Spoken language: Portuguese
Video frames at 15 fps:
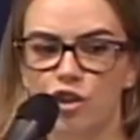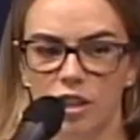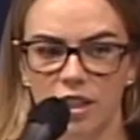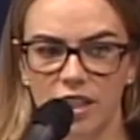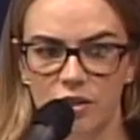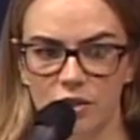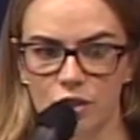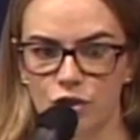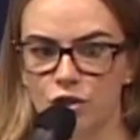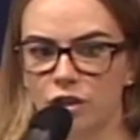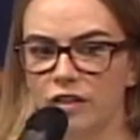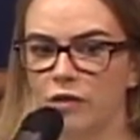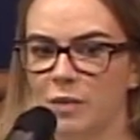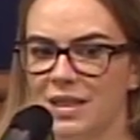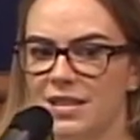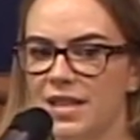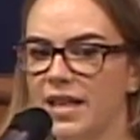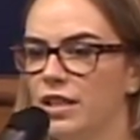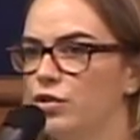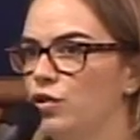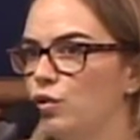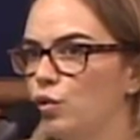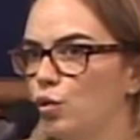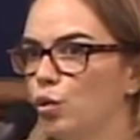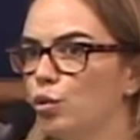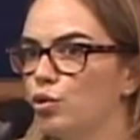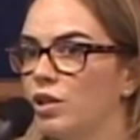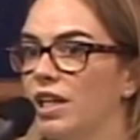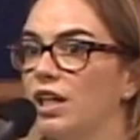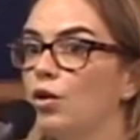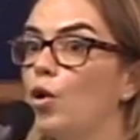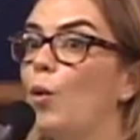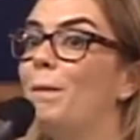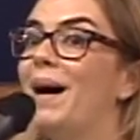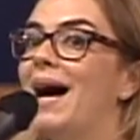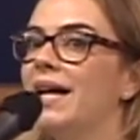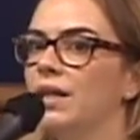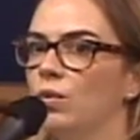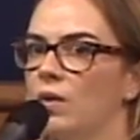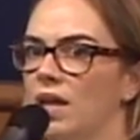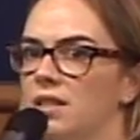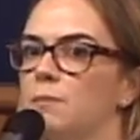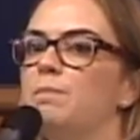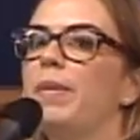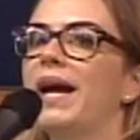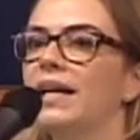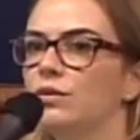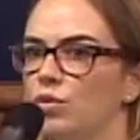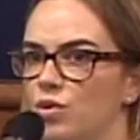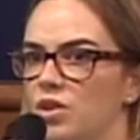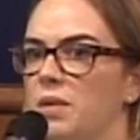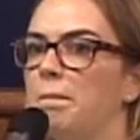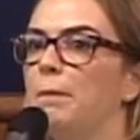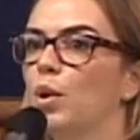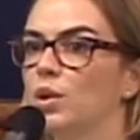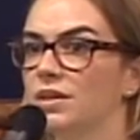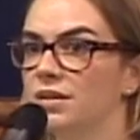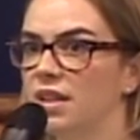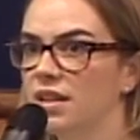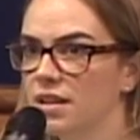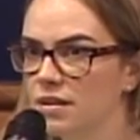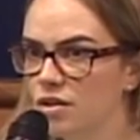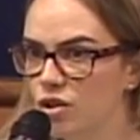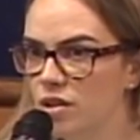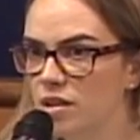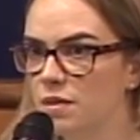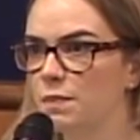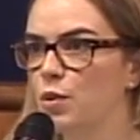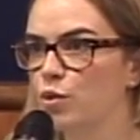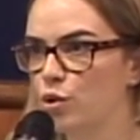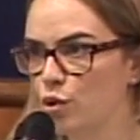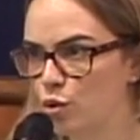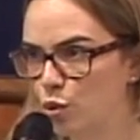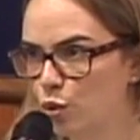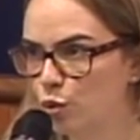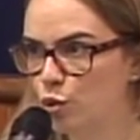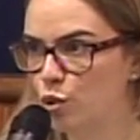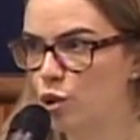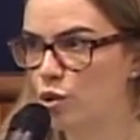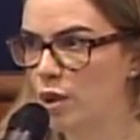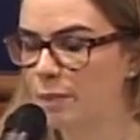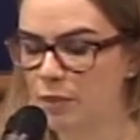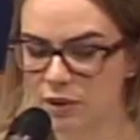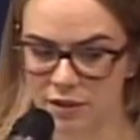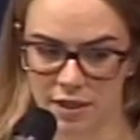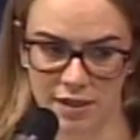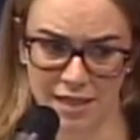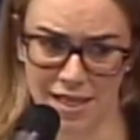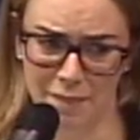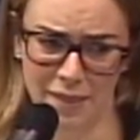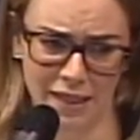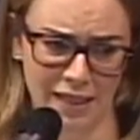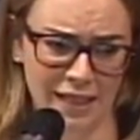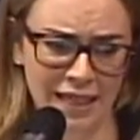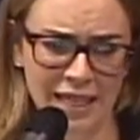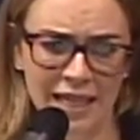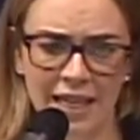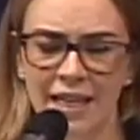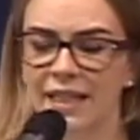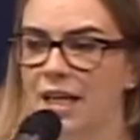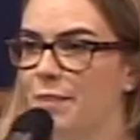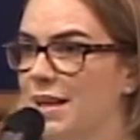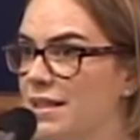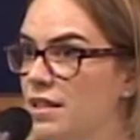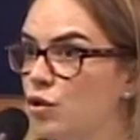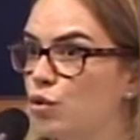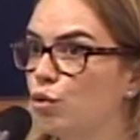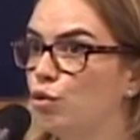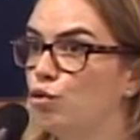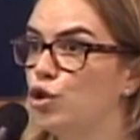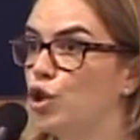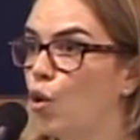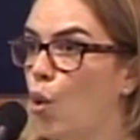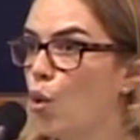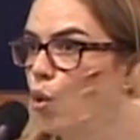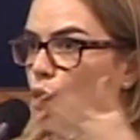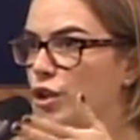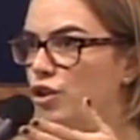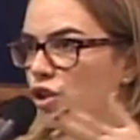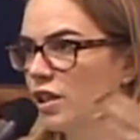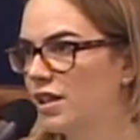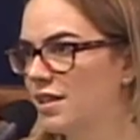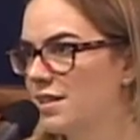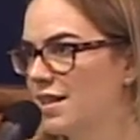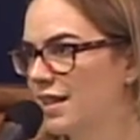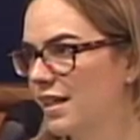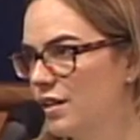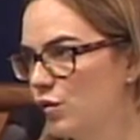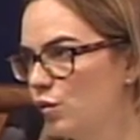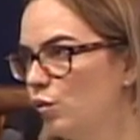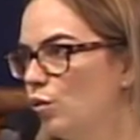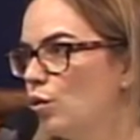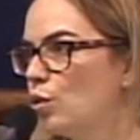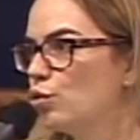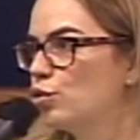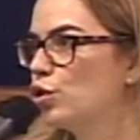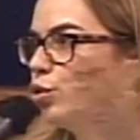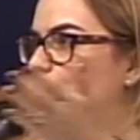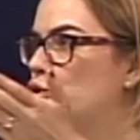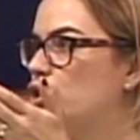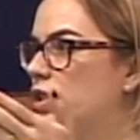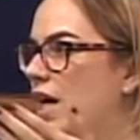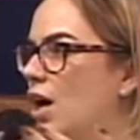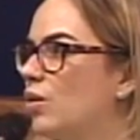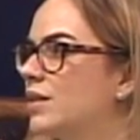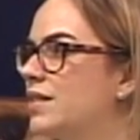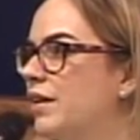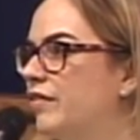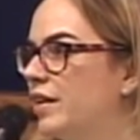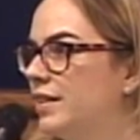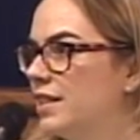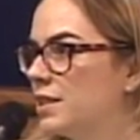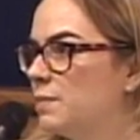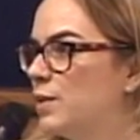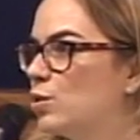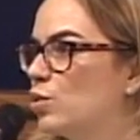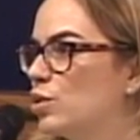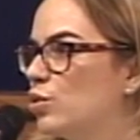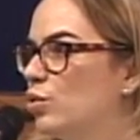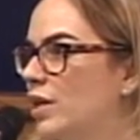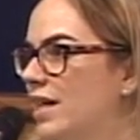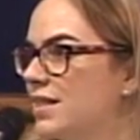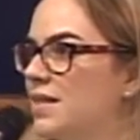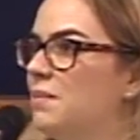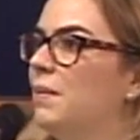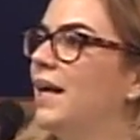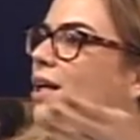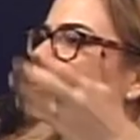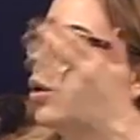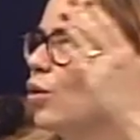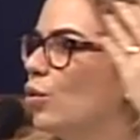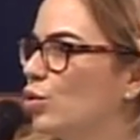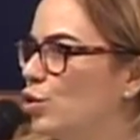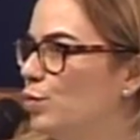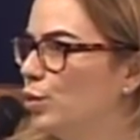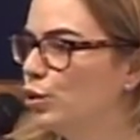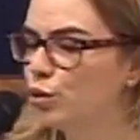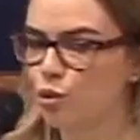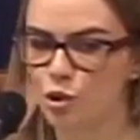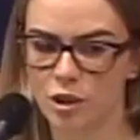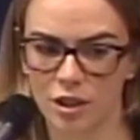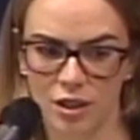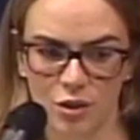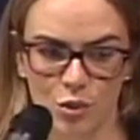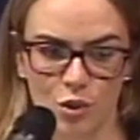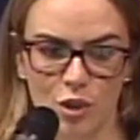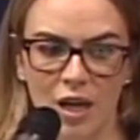anos, a gente teve uma série de estudos que englobaram aspectos importantes para os estudos, isso é importante saber, que é mais estudo de coorte, quer dizer, aquele estudo longitudinal que se avalia as pessoas do nascimento ao longo de muitos anos,